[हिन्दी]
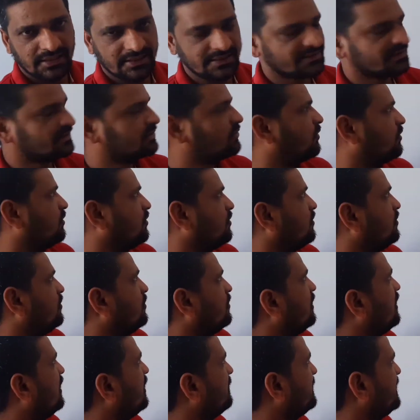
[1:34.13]
इसको
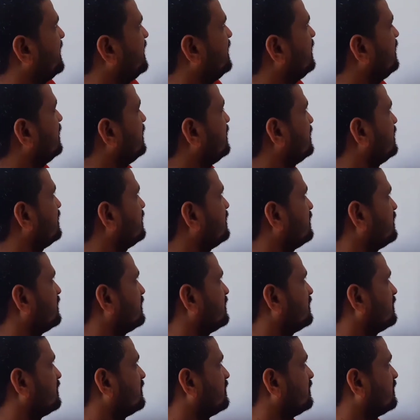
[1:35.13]
हमें
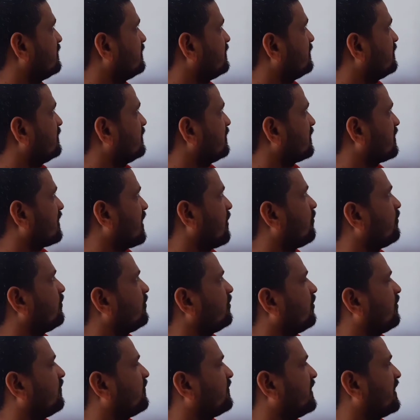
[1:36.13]

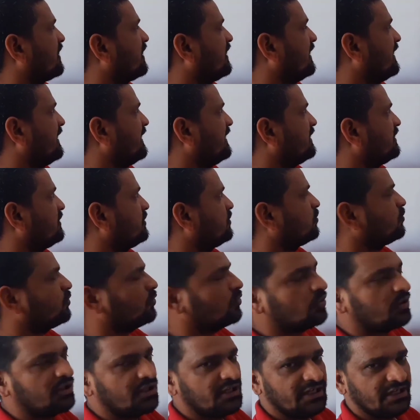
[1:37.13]
राउंड ऑफ करना है
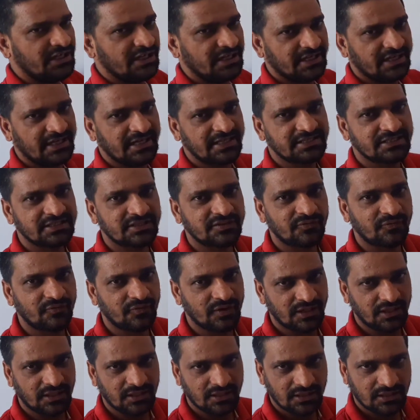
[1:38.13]
टू नियरेस्ट
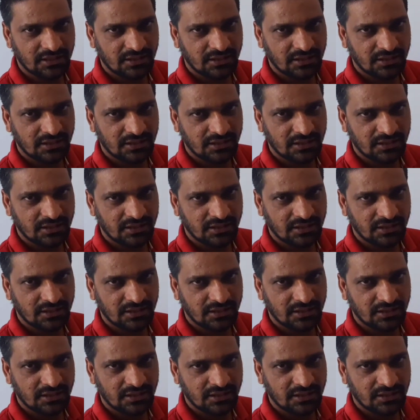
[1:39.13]
वन